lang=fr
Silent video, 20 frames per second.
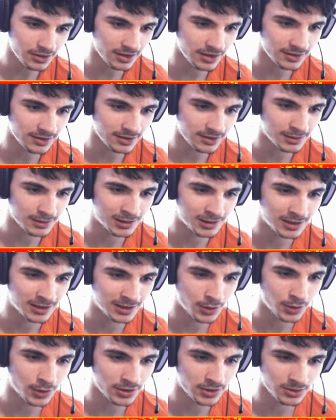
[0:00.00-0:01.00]
C'est
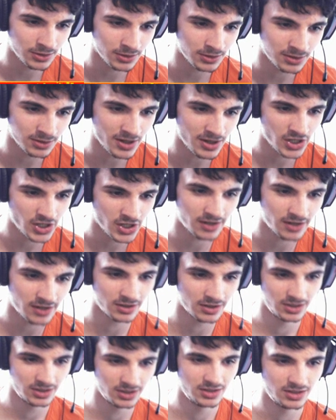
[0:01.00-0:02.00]
quoi ce, machin-là
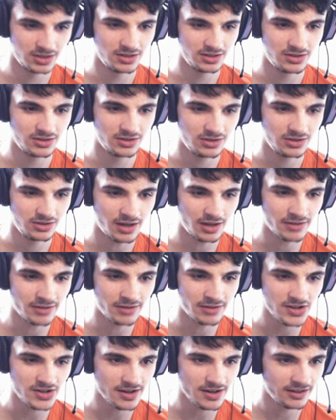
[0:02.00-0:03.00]
Un
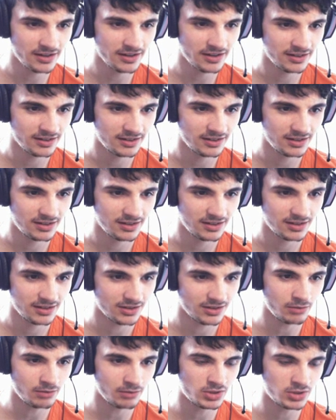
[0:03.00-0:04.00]
vagin
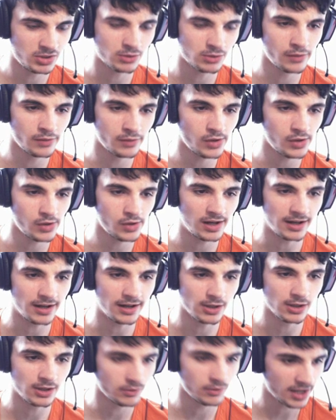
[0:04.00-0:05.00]
Oh, et puis cette coiffure, elle a
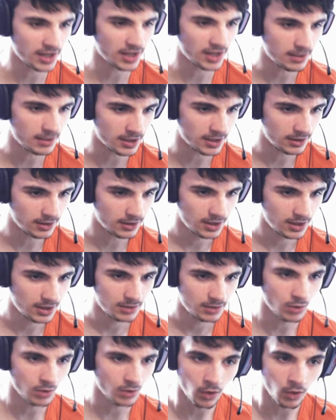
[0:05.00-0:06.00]
rien envie à la mienne.
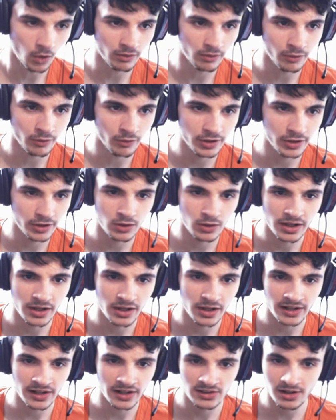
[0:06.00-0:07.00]
Bon, on, on fait quoi
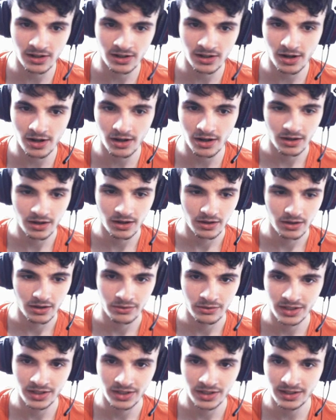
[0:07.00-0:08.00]
Extra,
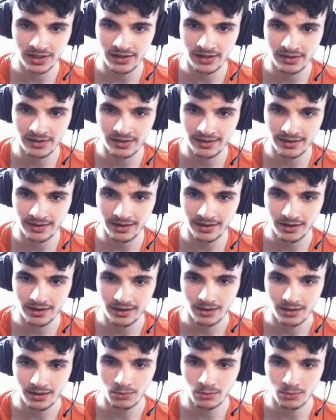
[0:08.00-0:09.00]
Free DLC,
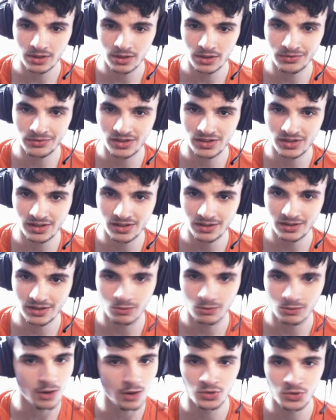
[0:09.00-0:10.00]
mode infini.
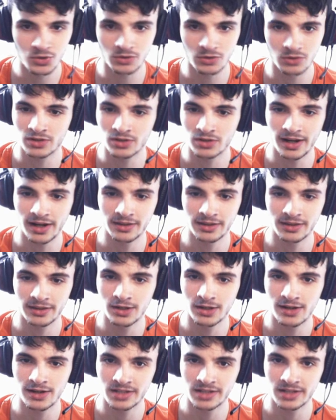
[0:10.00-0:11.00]
Waouh, ça a l'air
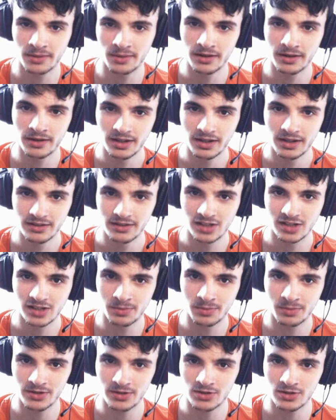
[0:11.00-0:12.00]
dégueulasse là-bas. Qu'est-ce qui se
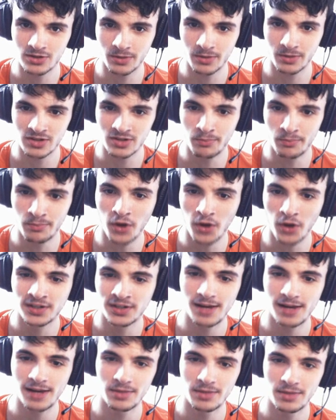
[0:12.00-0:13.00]
passe Je sais pas. C'est
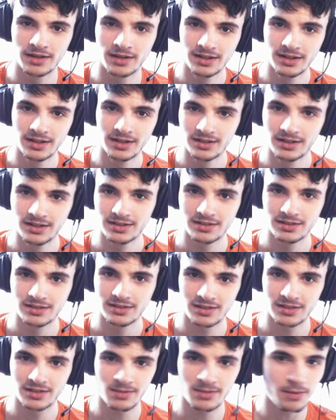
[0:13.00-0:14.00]
Portal, mais ça
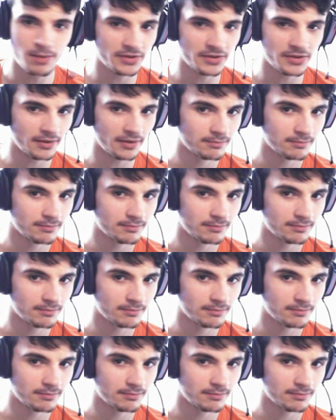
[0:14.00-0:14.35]
s'est mal passé.